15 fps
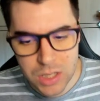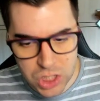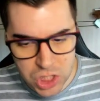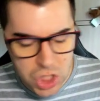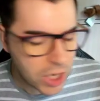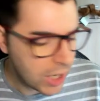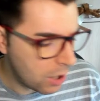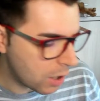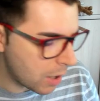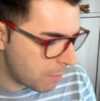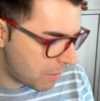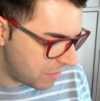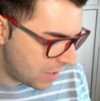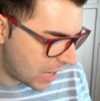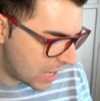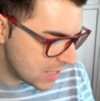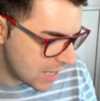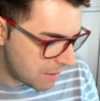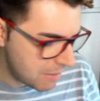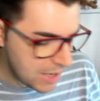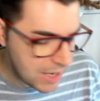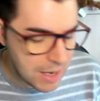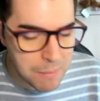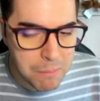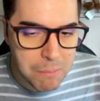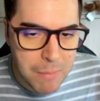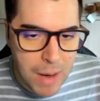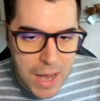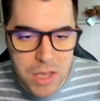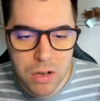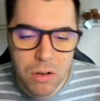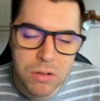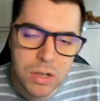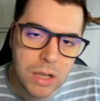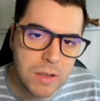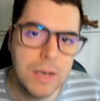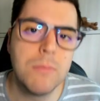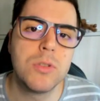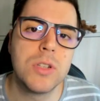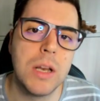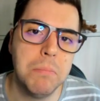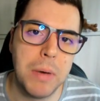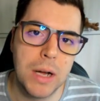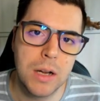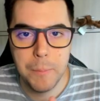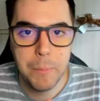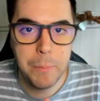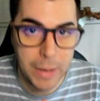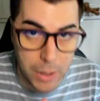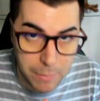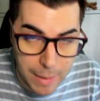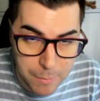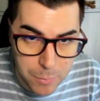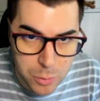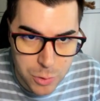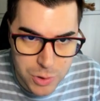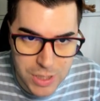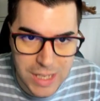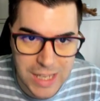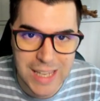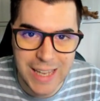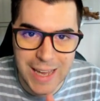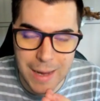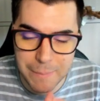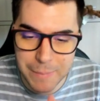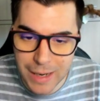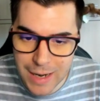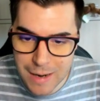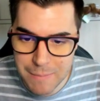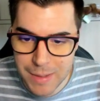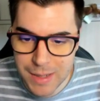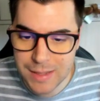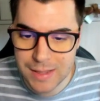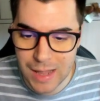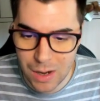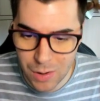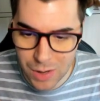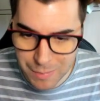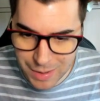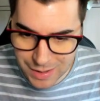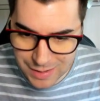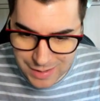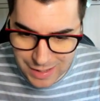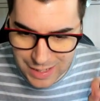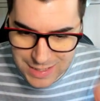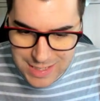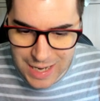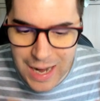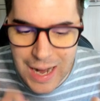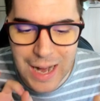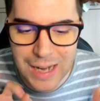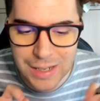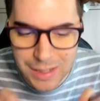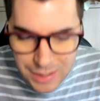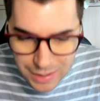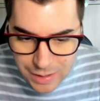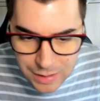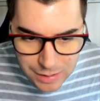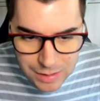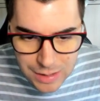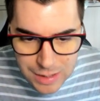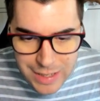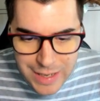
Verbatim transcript: Yo creo que para finales de abril-mayo tendremos el pack. Pero vamos, que a mí realmente lo que me interesa aquí